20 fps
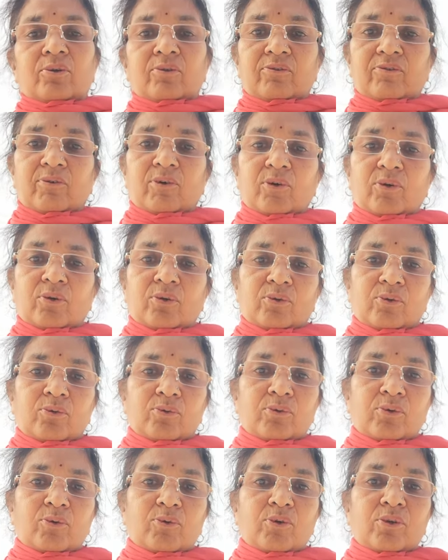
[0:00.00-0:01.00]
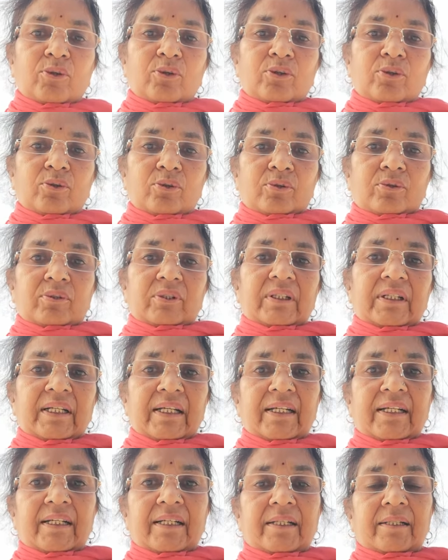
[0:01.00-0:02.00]
वो उनको
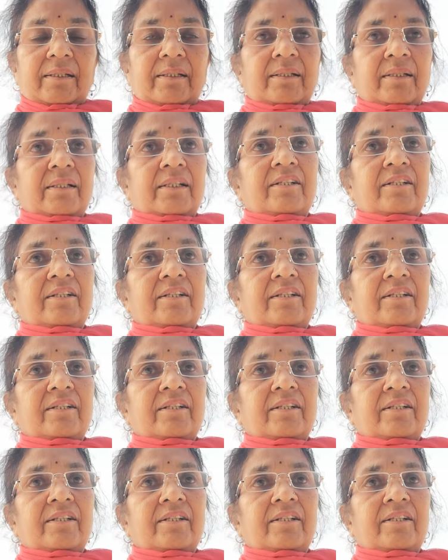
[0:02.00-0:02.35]
ये